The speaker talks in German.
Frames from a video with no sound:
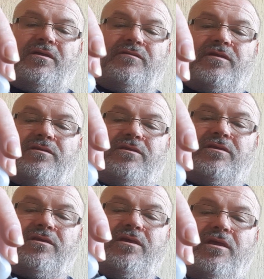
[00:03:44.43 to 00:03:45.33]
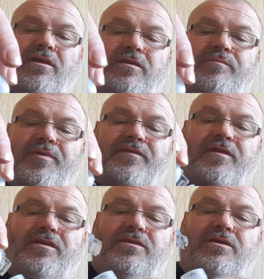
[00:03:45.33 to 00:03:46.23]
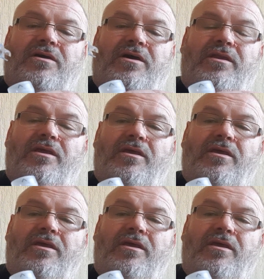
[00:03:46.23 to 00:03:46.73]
Das geht nicht. Die passt gar nicht da rein.